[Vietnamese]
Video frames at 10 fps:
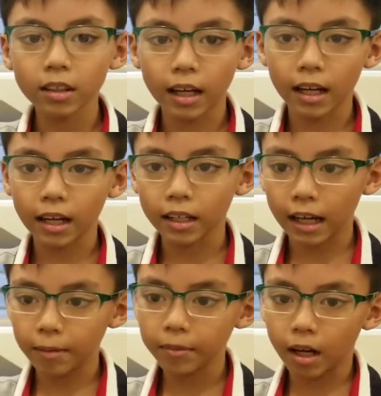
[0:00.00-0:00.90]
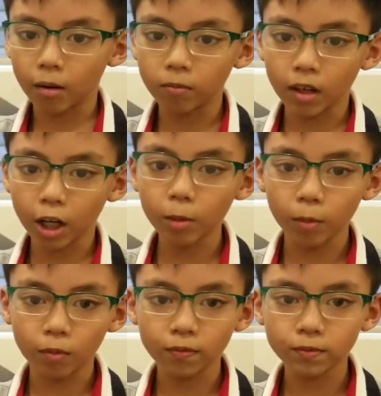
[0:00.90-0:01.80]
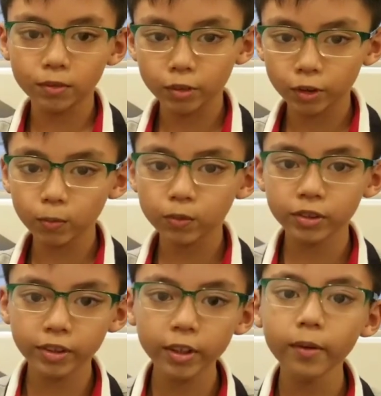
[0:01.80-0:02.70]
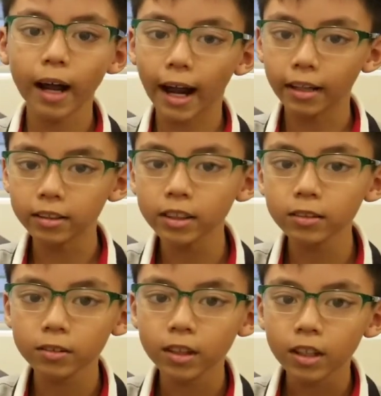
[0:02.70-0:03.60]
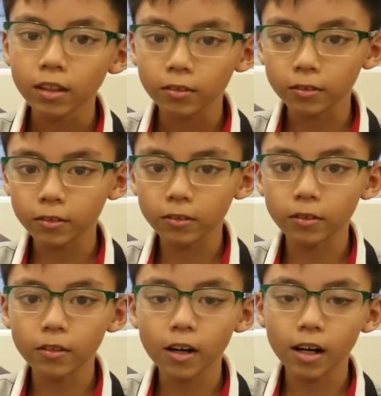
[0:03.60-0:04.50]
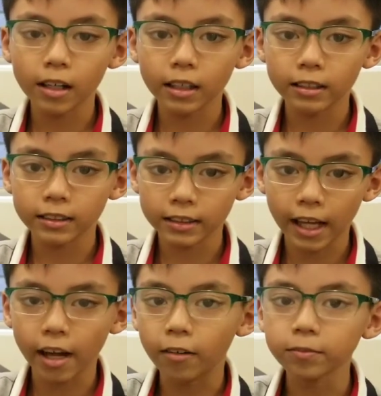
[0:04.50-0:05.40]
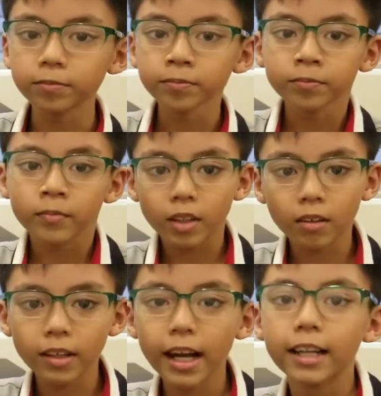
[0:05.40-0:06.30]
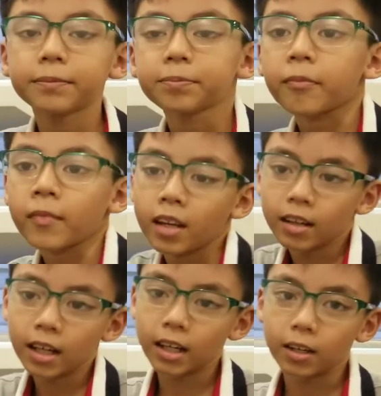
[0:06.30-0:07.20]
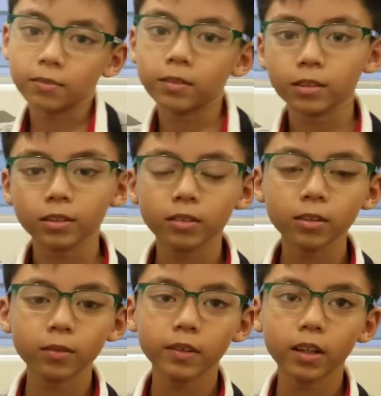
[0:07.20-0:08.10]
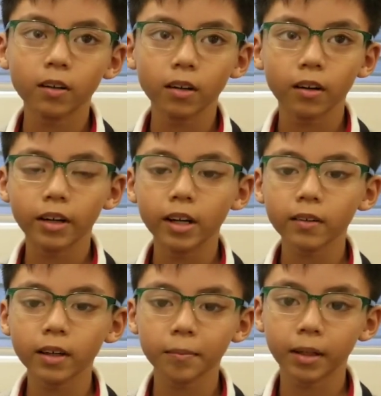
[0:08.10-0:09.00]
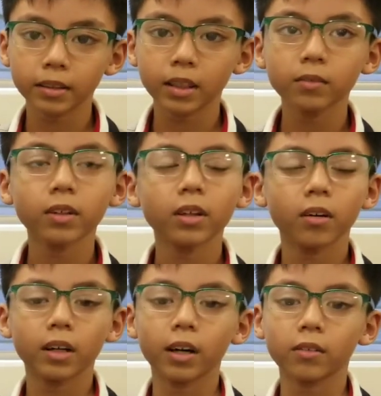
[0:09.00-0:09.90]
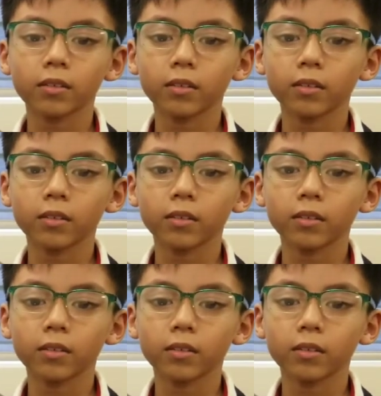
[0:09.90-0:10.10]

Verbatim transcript: là cảm động và có một chút xíu hài hước của ờ, Tèo Ok đây là phần cuối của video rồi nếu các bạn thấy video nào